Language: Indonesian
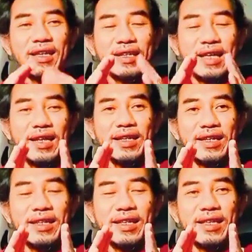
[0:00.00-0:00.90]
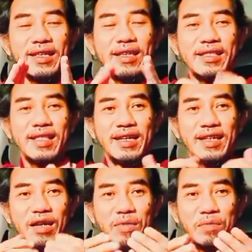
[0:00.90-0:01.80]
Kali ini kita
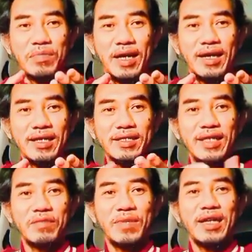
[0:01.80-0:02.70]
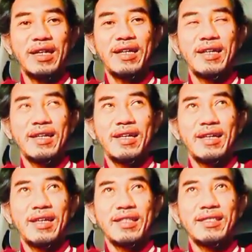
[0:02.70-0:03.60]
akan membahas tema
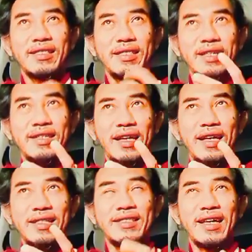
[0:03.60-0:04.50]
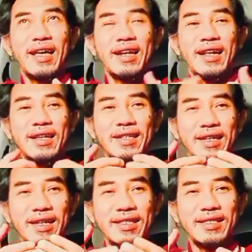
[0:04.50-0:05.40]
Tiga cara
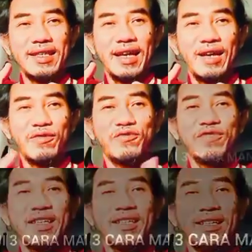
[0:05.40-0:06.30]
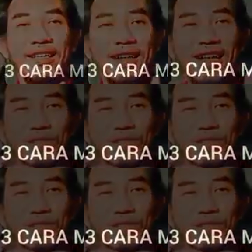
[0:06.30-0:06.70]
kerja pikiran